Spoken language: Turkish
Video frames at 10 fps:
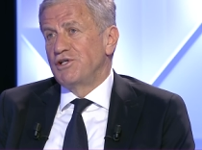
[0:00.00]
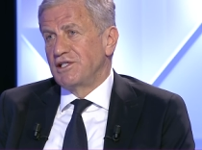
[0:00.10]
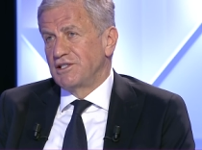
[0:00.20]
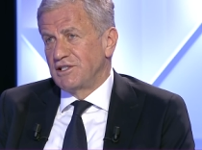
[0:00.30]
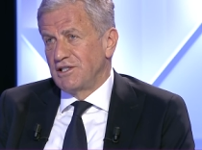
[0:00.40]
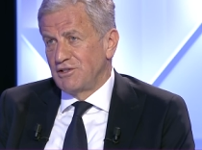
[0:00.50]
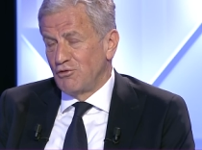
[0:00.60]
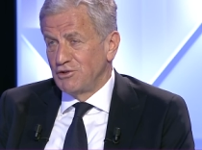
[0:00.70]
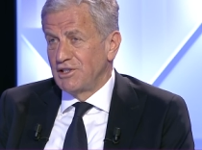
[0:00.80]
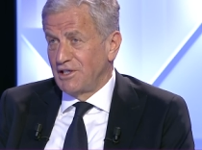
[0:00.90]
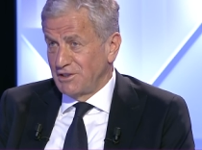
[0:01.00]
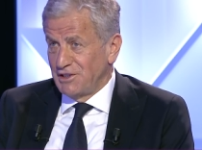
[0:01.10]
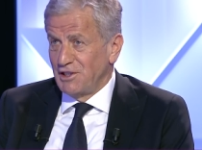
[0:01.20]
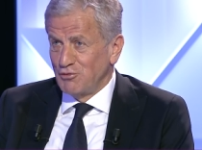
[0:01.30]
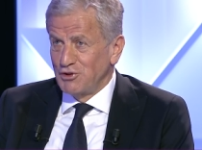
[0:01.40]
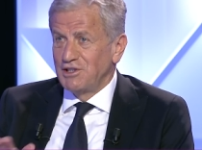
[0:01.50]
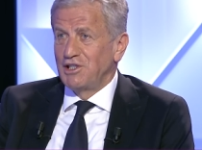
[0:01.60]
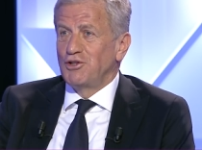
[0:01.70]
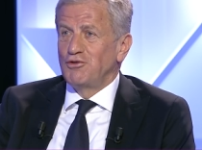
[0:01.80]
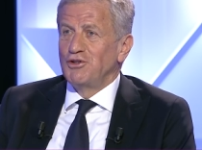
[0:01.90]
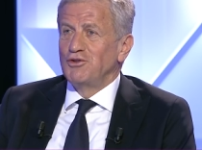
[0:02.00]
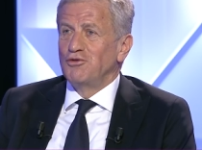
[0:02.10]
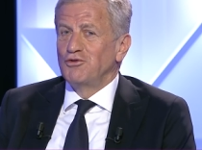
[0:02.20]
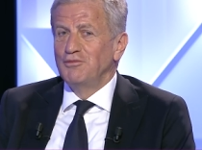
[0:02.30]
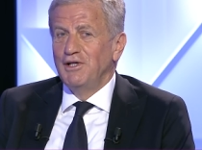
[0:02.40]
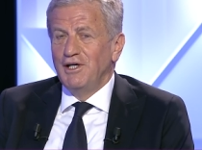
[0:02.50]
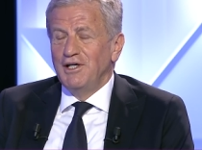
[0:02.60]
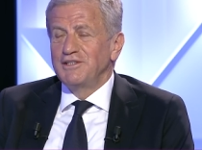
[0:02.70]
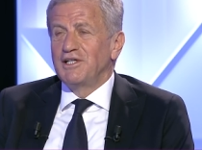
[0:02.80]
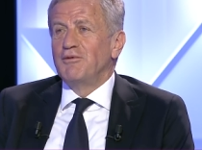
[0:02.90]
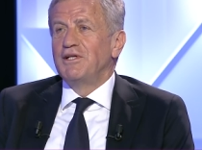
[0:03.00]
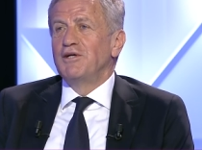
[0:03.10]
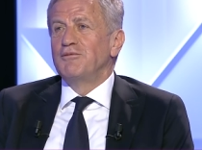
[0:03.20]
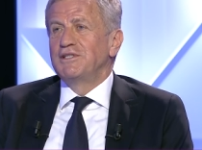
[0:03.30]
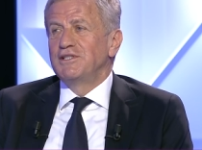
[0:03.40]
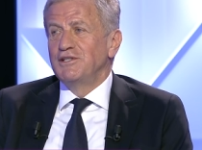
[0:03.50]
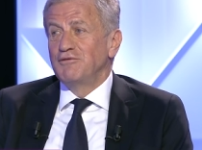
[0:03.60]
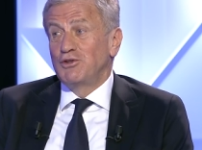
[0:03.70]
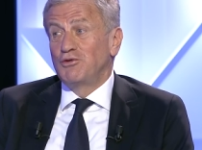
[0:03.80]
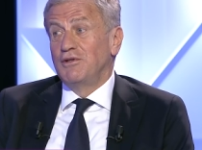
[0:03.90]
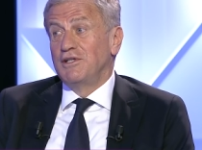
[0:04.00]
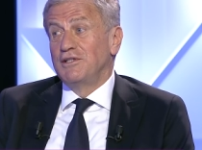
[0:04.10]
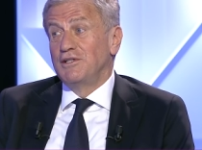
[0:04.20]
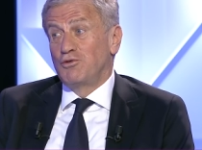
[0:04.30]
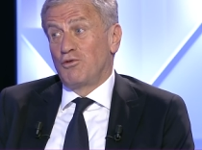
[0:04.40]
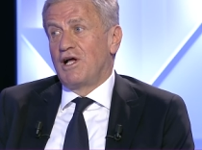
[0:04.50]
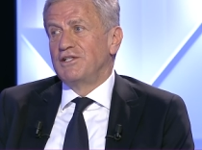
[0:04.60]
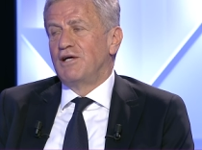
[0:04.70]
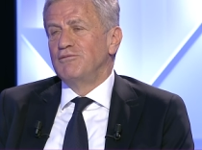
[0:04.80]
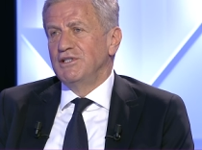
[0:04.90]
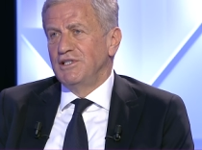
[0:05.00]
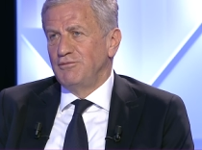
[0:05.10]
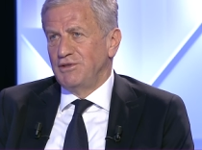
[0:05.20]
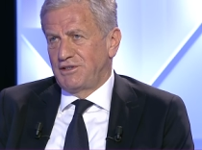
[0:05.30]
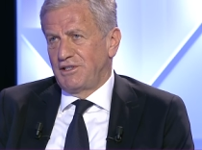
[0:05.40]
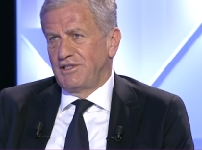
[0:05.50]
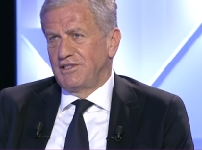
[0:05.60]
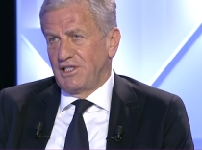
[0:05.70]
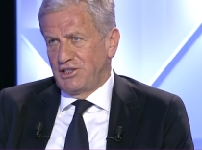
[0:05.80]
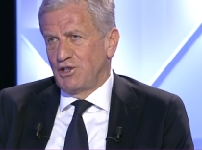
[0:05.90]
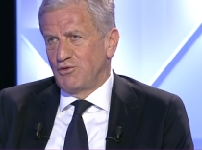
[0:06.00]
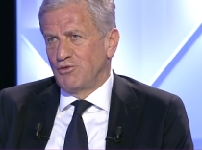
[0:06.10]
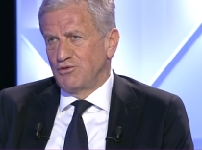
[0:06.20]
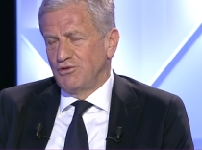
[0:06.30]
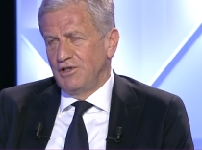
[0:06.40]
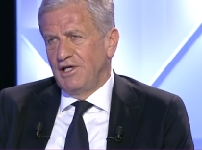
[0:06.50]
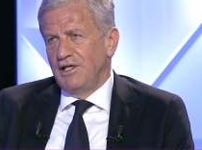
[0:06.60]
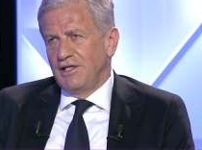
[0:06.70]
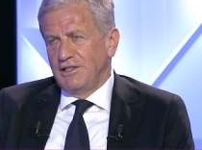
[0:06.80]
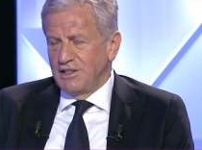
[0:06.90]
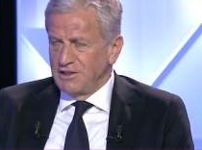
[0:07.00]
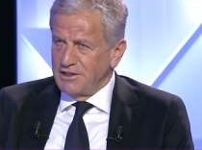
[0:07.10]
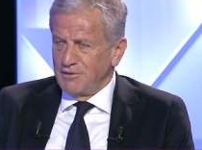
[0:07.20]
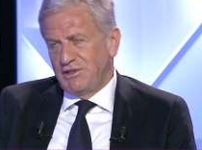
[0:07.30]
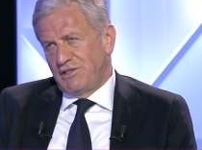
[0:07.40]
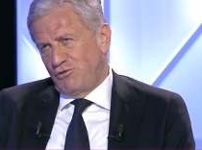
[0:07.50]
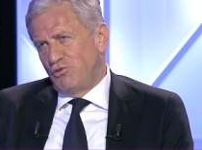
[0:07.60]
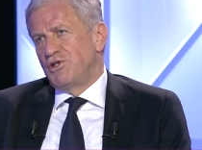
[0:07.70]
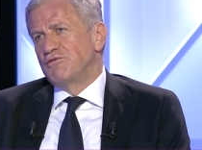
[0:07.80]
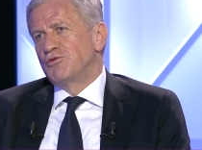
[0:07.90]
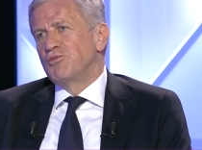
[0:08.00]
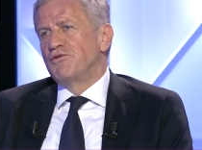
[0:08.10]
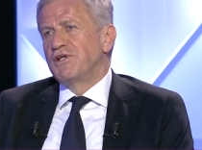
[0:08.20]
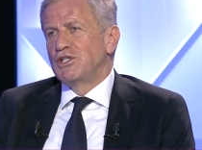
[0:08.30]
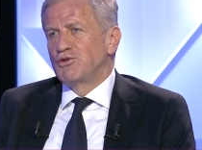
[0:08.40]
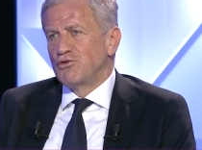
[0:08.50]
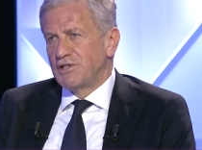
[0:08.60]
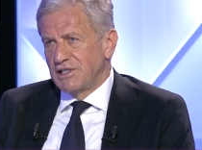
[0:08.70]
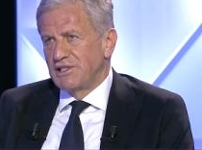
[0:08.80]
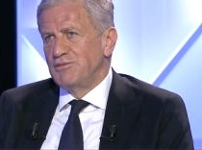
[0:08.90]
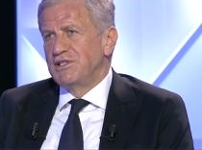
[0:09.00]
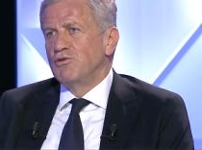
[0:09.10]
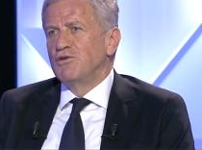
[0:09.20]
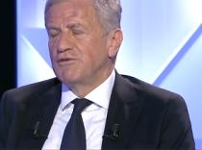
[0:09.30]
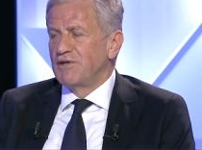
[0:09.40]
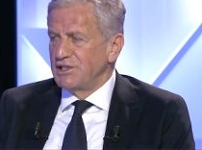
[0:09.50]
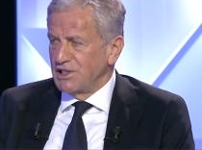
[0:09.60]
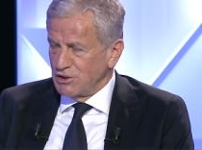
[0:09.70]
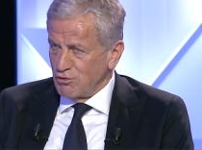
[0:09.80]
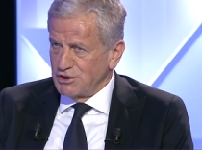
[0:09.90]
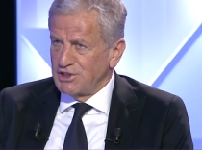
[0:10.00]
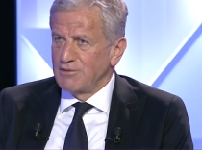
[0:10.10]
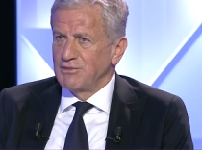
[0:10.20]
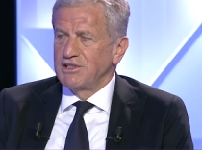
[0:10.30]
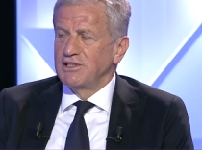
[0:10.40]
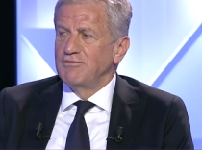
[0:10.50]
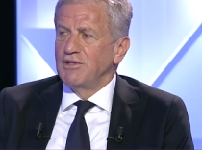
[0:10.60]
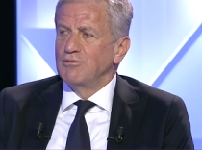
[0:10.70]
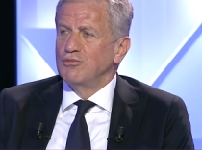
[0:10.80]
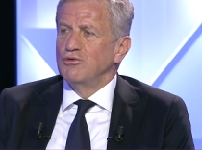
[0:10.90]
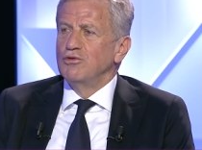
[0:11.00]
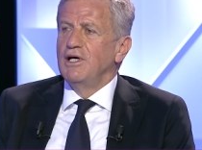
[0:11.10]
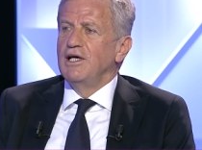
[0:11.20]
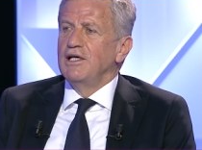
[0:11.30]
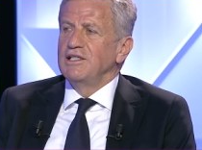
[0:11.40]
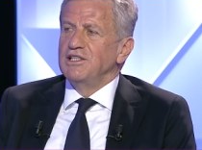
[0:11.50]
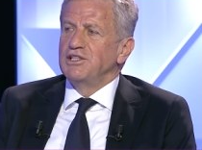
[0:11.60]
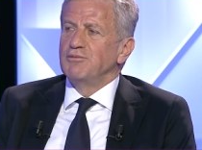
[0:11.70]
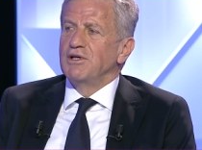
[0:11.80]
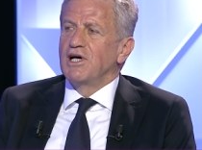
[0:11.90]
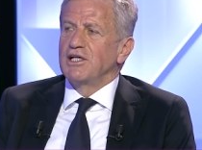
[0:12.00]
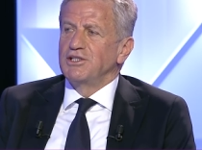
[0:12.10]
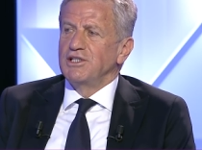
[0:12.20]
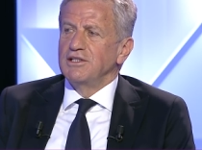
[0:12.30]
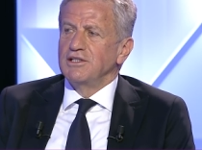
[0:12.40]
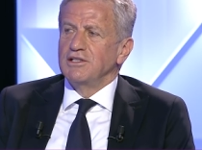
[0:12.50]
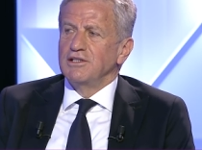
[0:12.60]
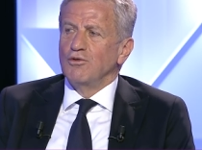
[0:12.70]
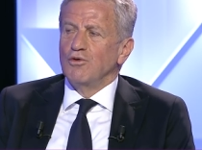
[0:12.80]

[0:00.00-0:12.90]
yayınladılar. Onlara hakikaten buradan teşekkür ediyorum. Zamanlaması ve e, çok anlamlı bir e, destek oldu. Yanında biz Türkiye Futbol Federasyonu olarak da biz de UEFA'nın yanında olacağımızı ve bu girişime karşı e,